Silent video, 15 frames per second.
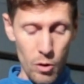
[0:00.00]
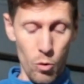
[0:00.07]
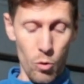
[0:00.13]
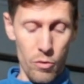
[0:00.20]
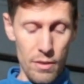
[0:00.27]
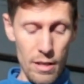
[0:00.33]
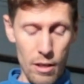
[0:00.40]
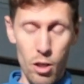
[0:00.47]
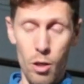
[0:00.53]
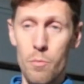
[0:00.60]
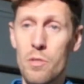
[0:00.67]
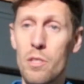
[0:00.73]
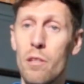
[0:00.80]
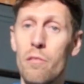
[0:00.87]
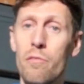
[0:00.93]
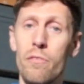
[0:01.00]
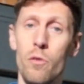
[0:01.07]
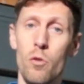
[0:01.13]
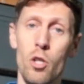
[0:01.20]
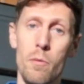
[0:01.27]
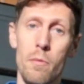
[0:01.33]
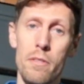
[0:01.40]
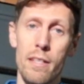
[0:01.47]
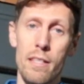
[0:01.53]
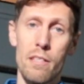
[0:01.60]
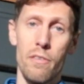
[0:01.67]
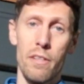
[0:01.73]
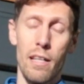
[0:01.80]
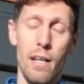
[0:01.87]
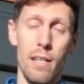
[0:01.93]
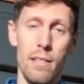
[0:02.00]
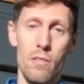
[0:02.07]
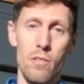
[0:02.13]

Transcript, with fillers: und da komme ich auf 0,6 Quadrat.